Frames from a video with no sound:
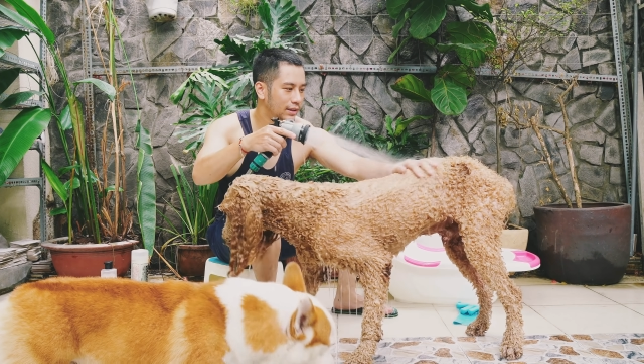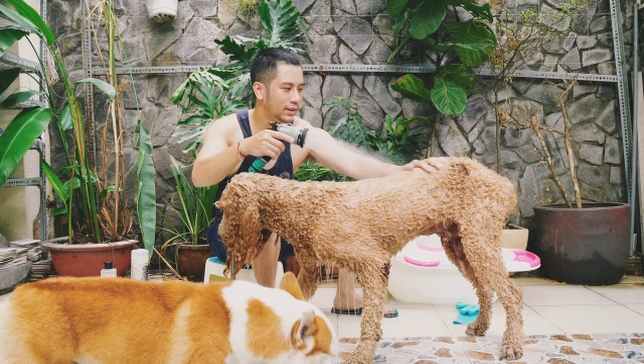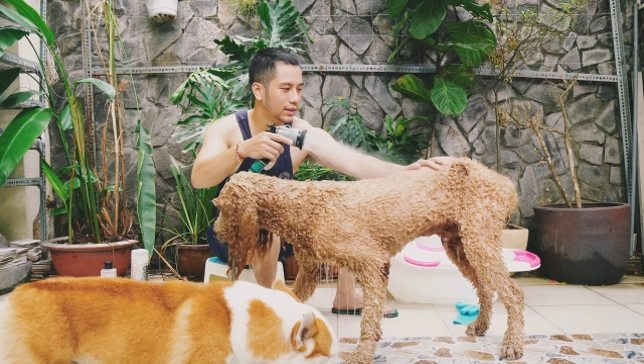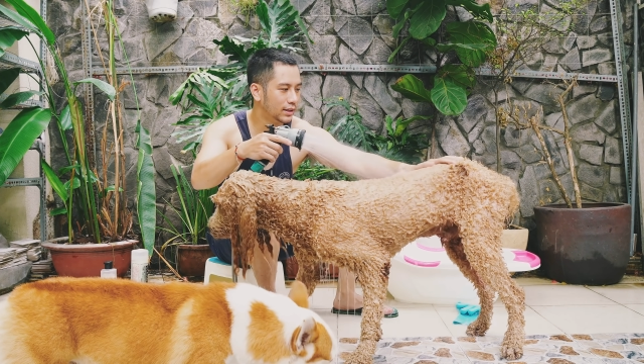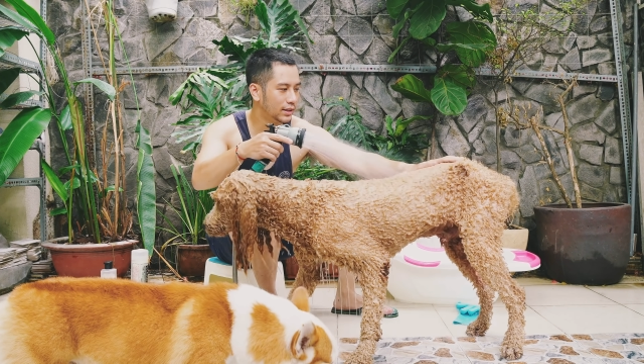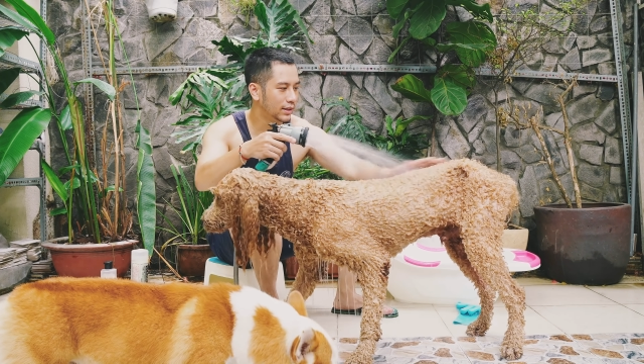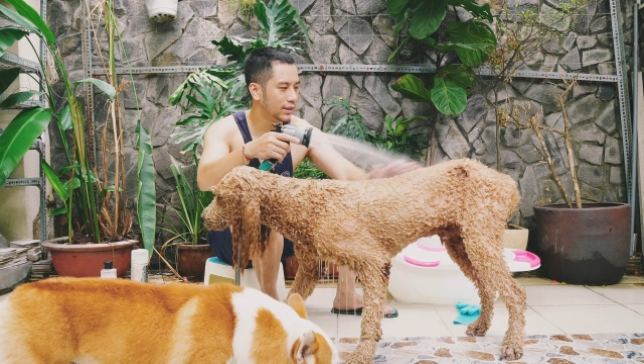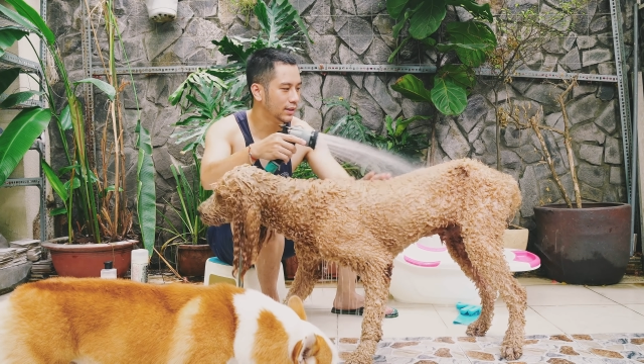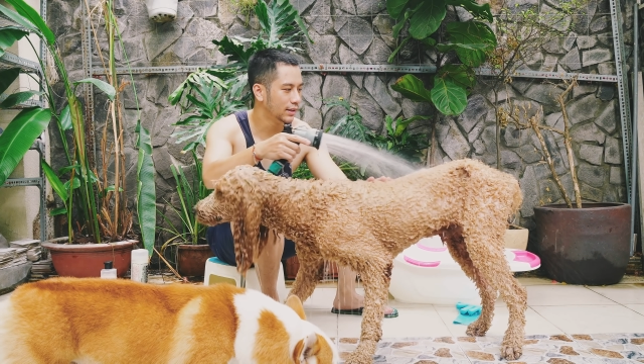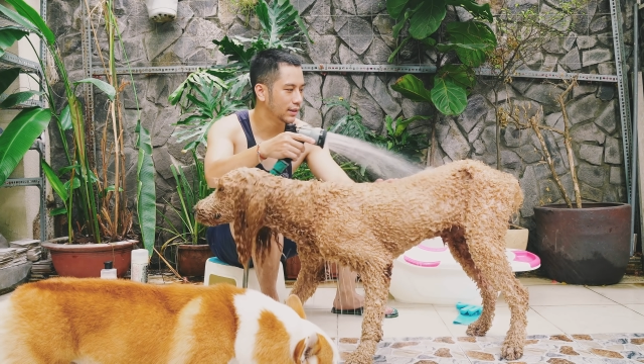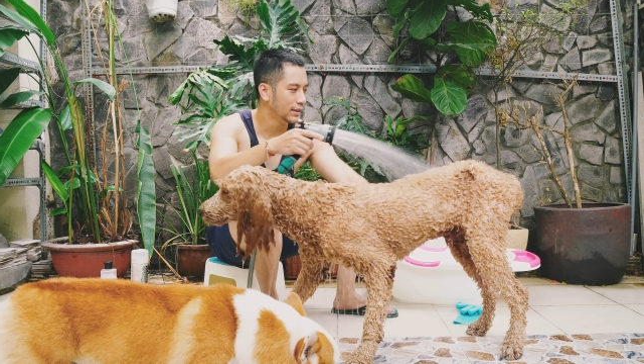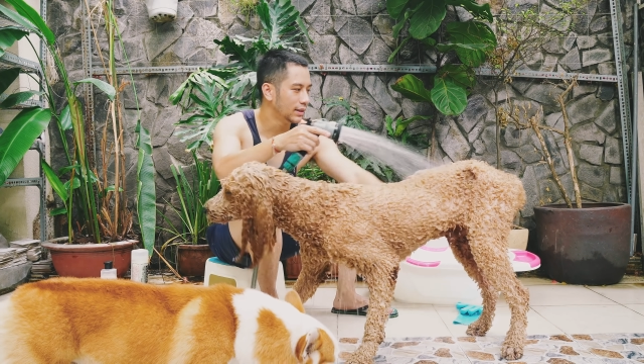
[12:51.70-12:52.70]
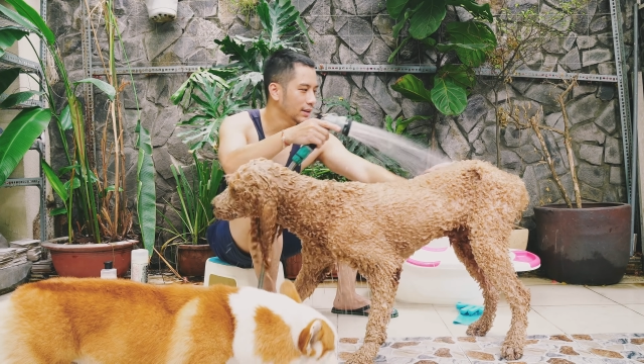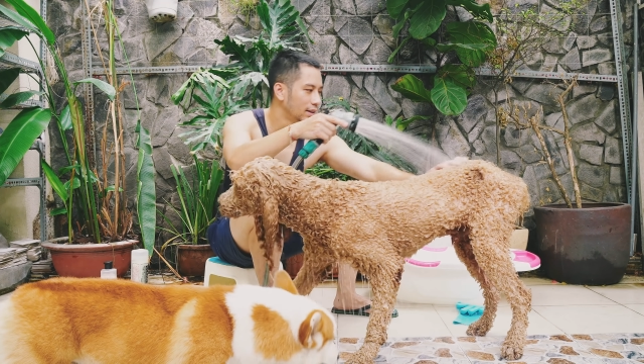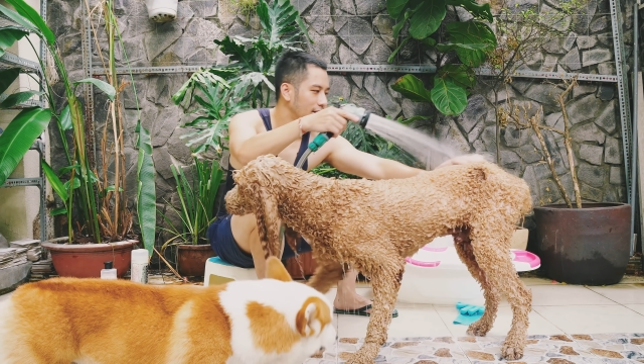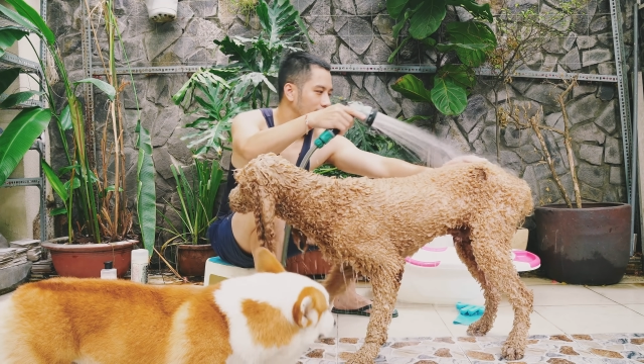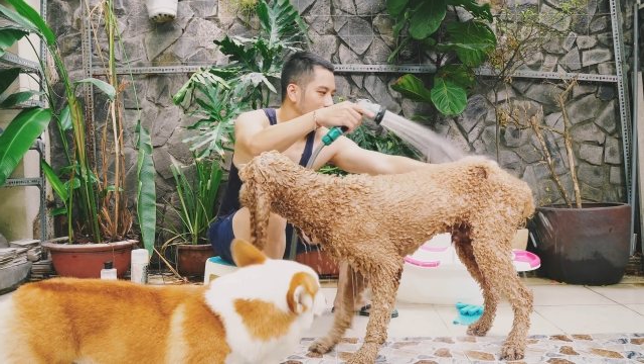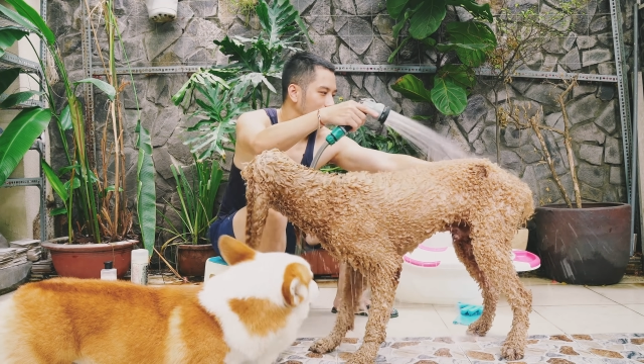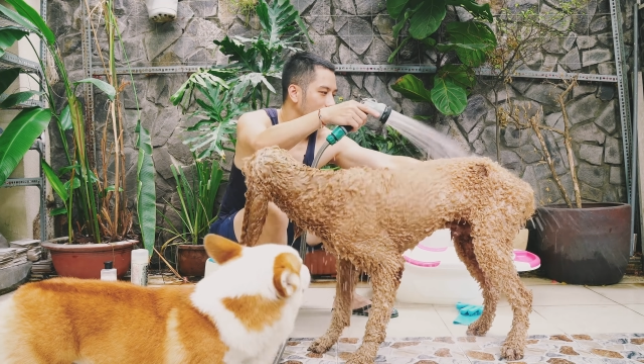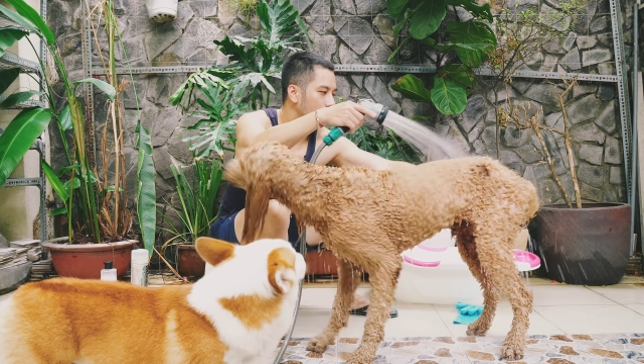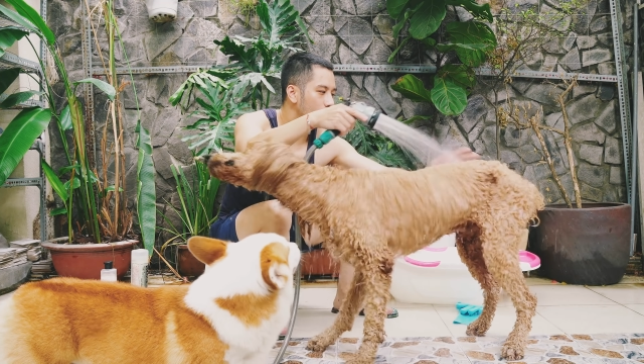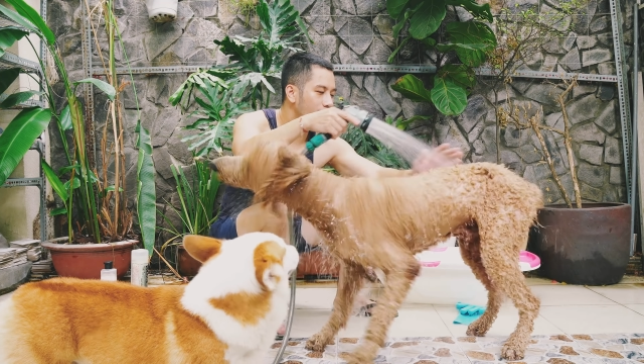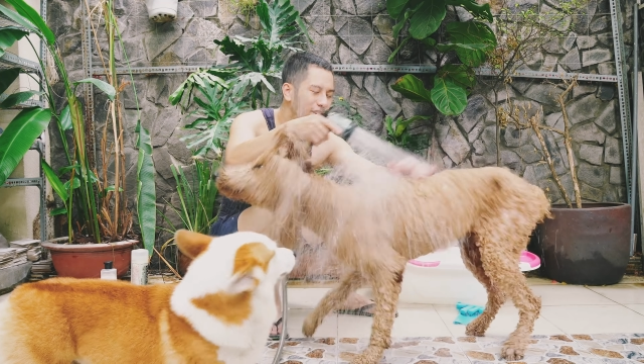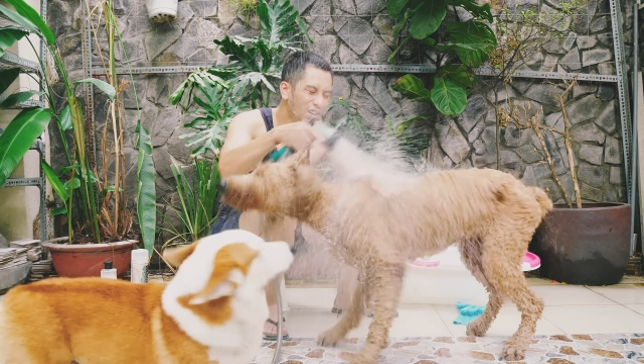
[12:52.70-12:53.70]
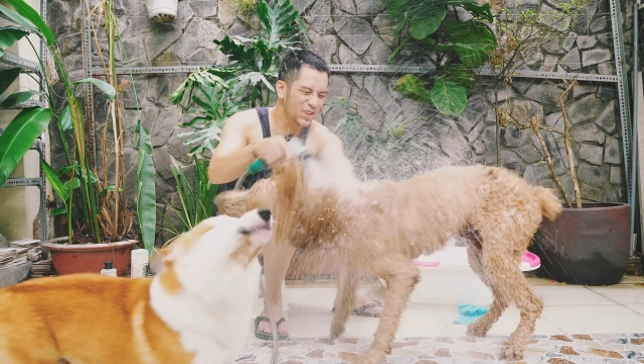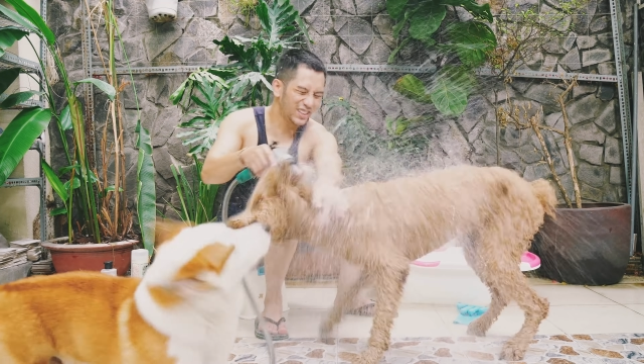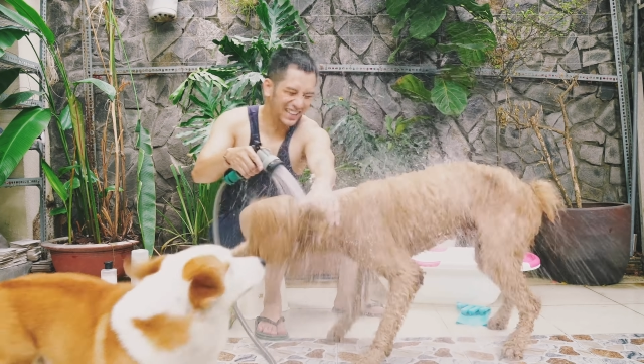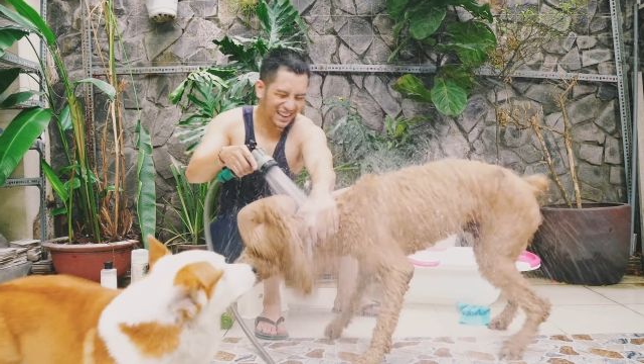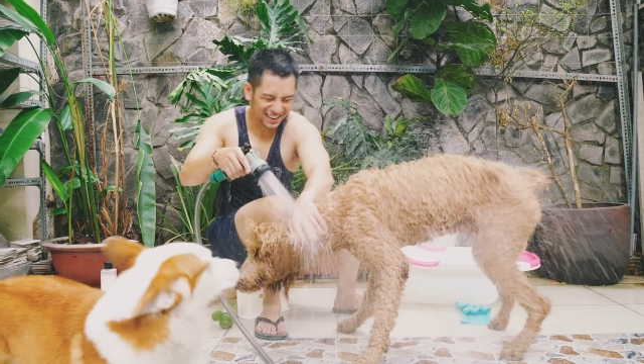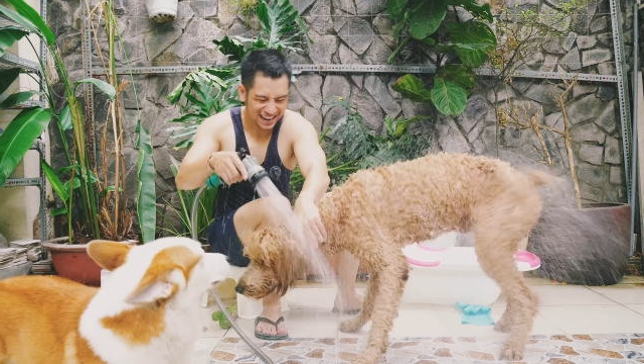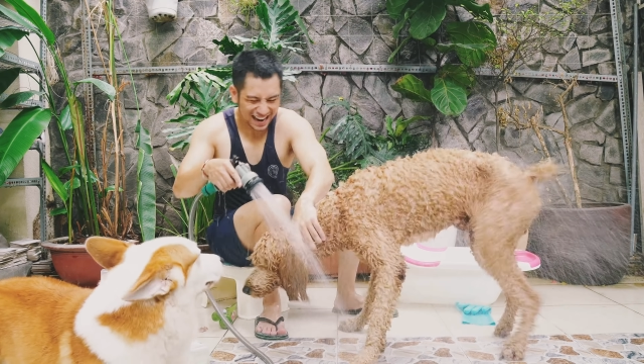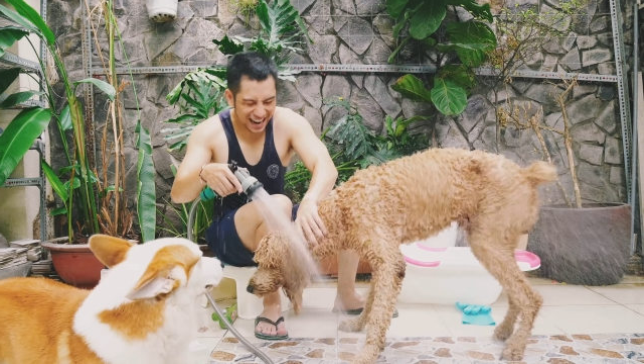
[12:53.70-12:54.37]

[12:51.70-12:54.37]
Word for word: Rồi. Đấy, cũng vẫn nguyên tắc.